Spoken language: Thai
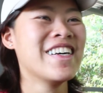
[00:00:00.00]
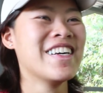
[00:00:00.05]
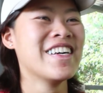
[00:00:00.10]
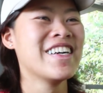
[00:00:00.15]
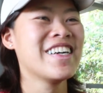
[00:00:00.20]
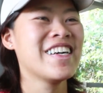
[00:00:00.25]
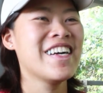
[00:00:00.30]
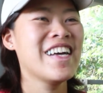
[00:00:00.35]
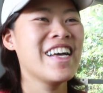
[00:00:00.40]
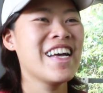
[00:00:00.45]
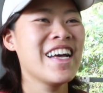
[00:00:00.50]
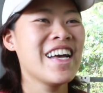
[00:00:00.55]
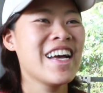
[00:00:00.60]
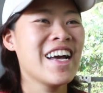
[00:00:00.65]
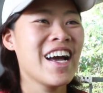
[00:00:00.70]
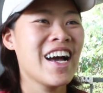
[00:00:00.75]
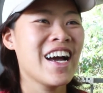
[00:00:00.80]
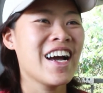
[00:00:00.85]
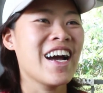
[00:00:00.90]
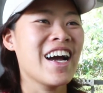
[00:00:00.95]
พยายามลอง
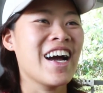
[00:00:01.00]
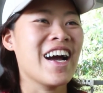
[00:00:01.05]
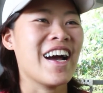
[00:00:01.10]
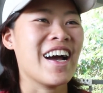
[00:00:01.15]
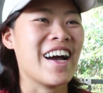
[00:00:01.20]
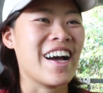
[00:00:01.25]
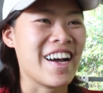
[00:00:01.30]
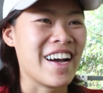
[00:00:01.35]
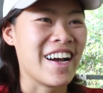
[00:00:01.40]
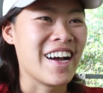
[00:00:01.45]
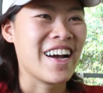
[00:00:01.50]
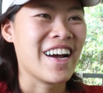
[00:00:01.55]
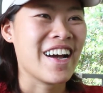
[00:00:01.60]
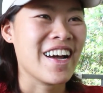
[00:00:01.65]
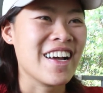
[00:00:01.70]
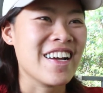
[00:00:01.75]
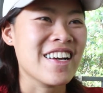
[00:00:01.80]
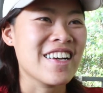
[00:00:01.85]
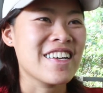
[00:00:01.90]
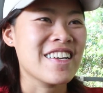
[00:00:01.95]
หาอุปกรณ์
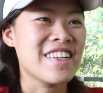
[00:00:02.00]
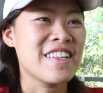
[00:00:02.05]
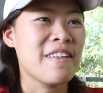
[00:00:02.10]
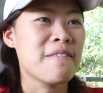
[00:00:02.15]
เสริม